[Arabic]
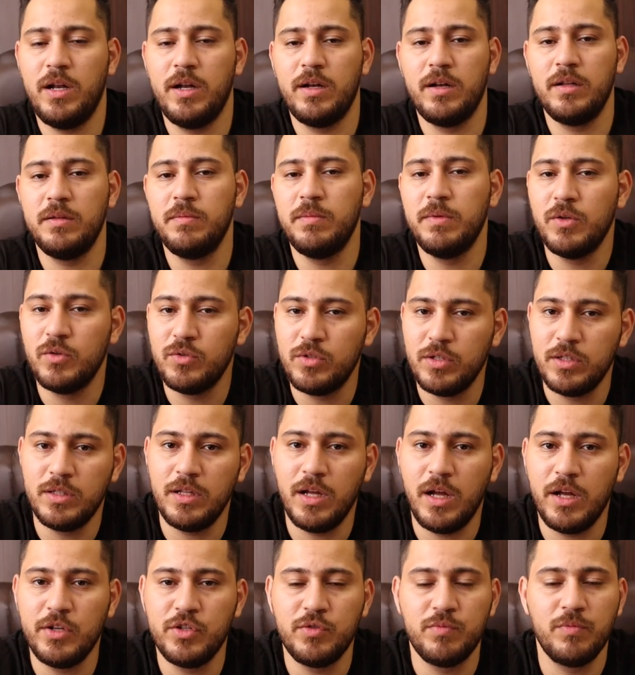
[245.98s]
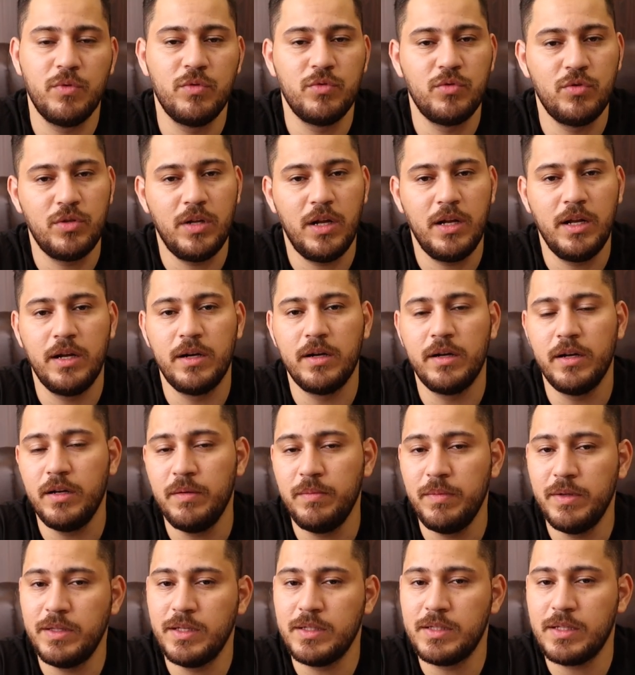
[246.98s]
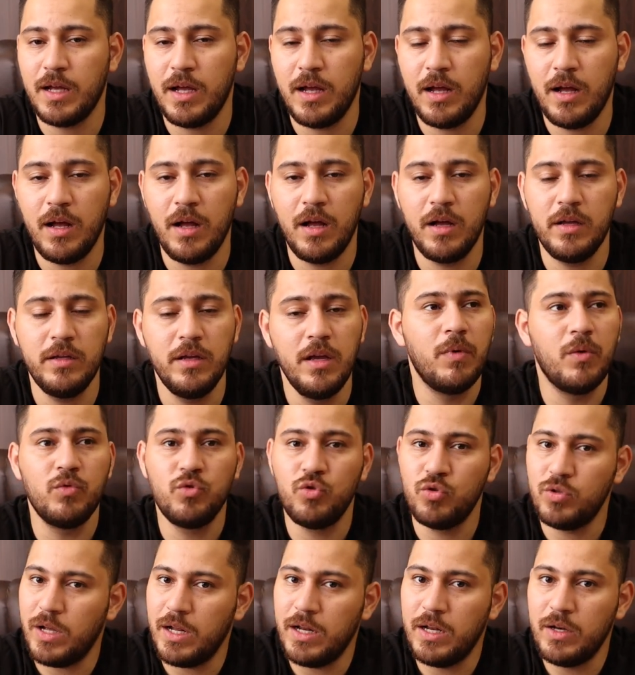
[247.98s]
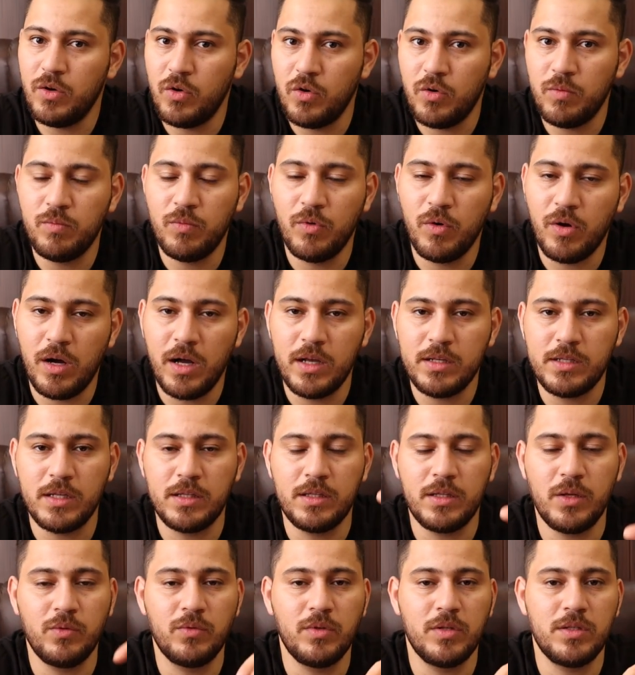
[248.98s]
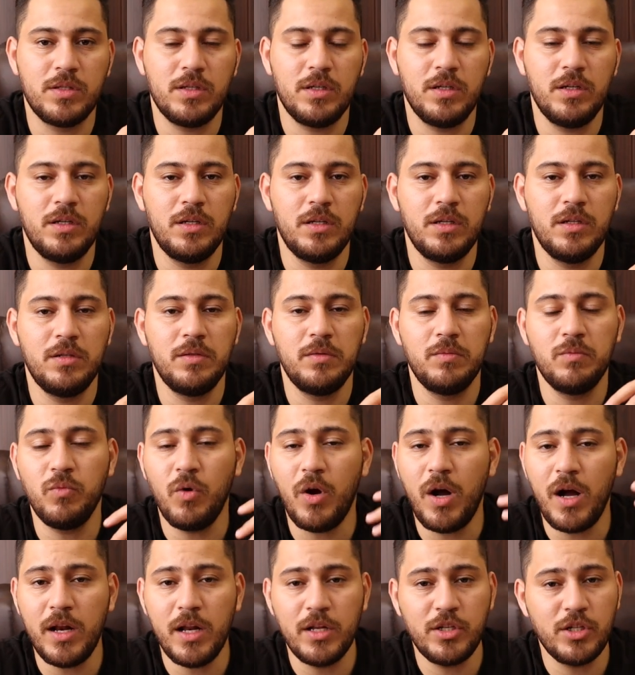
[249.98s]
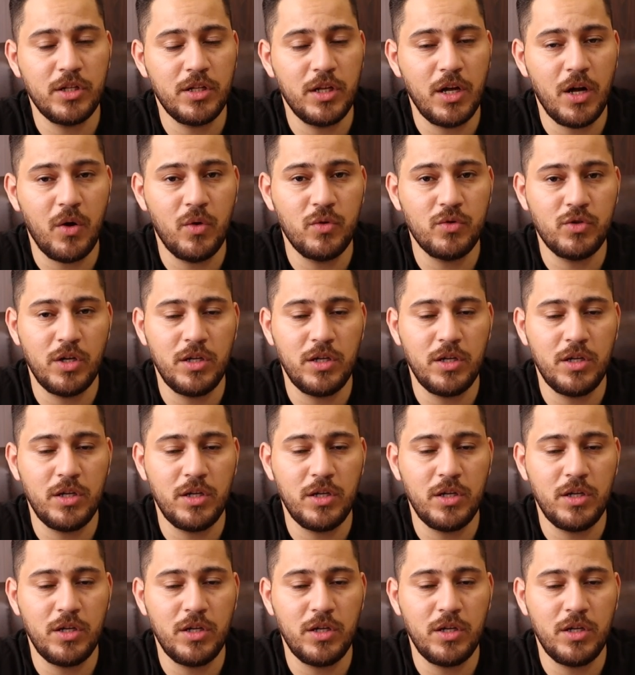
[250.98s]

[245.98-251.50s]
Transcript: على ريدمي نوت 11 موجود على الريلمي 9 اي موجود على الاوبو 96 معالج أداؤه